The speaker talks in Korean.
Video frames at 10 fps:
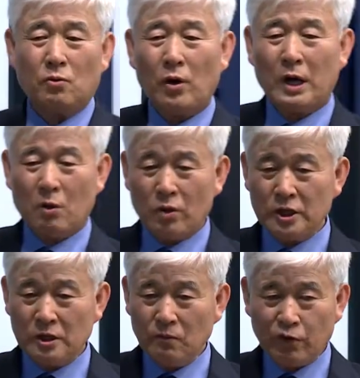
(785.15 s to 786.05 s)
뇌가
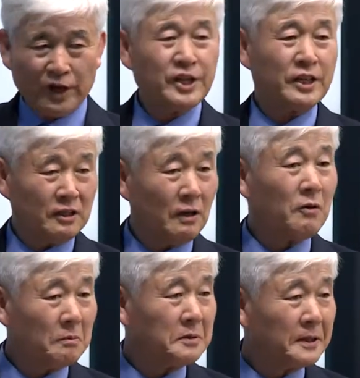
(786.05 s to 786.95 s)
훨씬 프레시해진다고
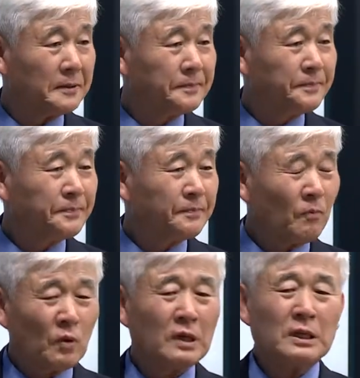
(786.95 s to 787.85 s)
합니다.
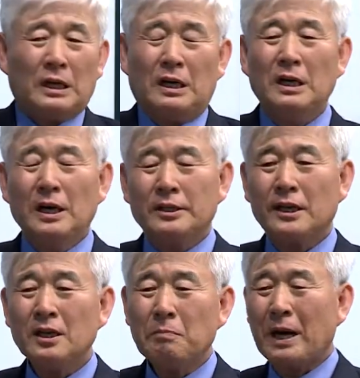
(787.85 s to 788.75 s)
그러니까
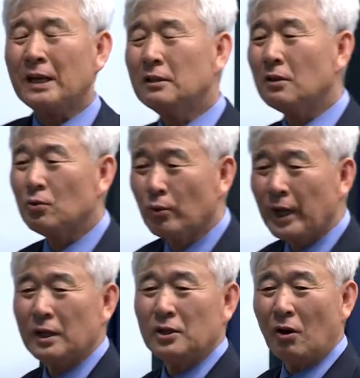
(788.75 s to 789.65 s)
자기 파트너
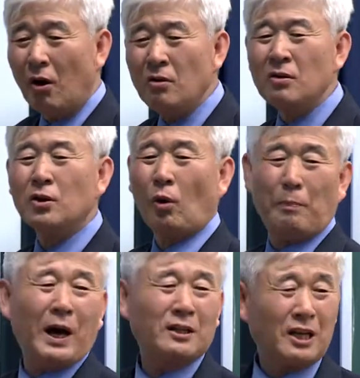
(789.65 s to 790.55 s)
중에 영
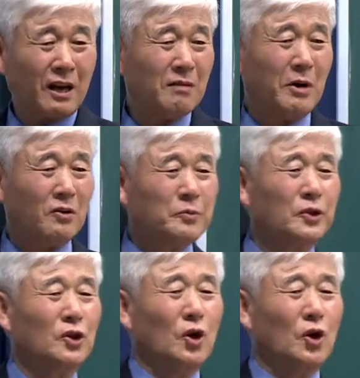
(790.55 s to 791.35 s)
괴팍한 사람이 많으면